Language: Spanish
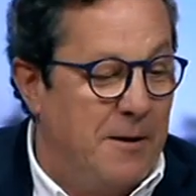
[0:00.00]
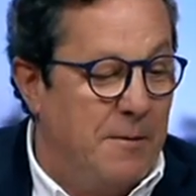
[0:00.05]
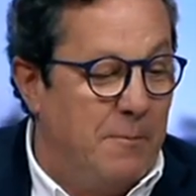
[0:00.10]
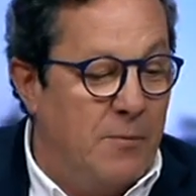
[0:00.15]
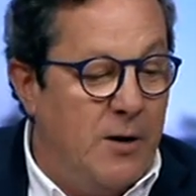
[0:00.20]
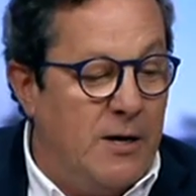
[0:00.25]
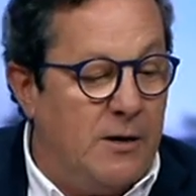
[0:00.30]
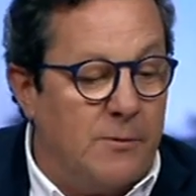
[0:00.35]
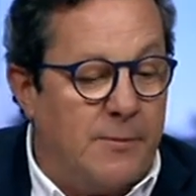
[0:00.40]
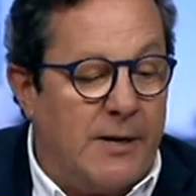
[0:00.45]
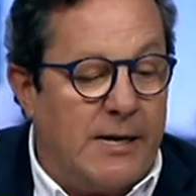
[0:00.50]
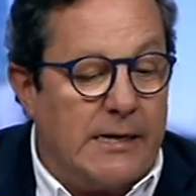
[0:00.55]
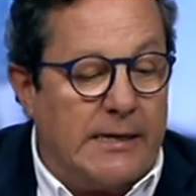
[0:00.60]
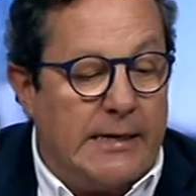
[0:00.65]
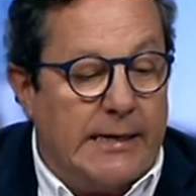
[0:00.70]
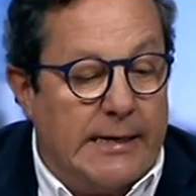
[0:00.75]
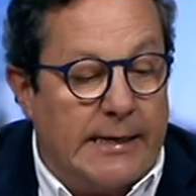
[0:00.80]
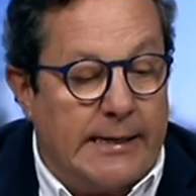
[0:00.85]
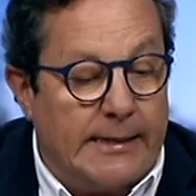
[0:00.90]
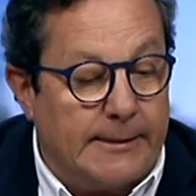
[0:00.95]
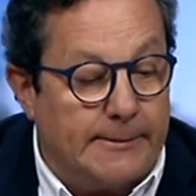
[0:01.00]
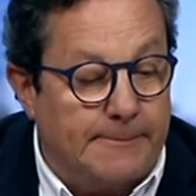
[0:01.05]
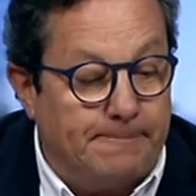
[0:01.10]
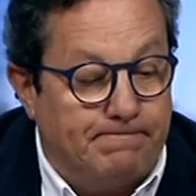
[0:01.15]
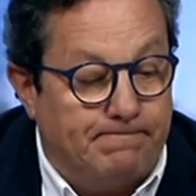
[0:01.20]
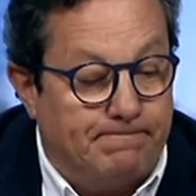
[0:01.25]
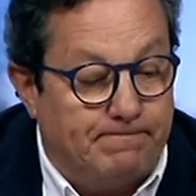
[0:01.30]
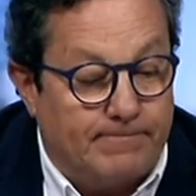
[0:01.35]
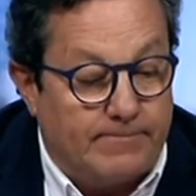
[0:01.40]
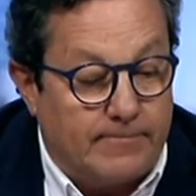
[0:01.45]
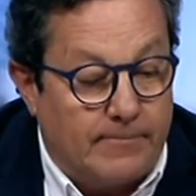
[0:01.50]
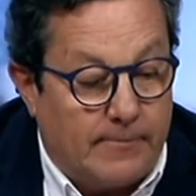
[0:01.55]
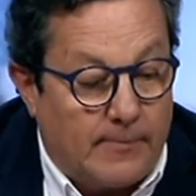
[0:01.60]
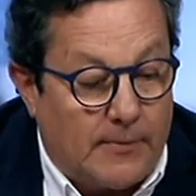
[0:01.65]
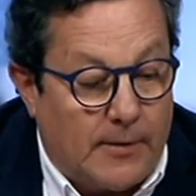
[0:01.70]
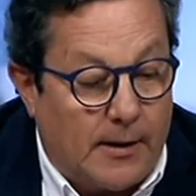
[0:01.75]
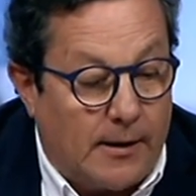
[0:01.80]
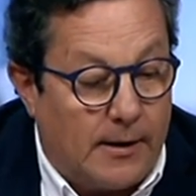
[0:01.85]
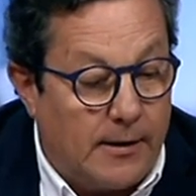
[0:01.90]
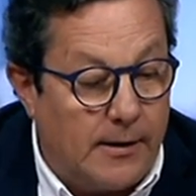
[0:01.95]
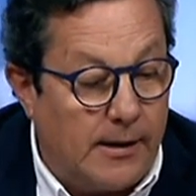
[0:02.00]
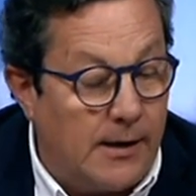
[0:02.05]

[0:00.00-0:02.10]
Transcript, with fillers: Bueno, Mar, eh,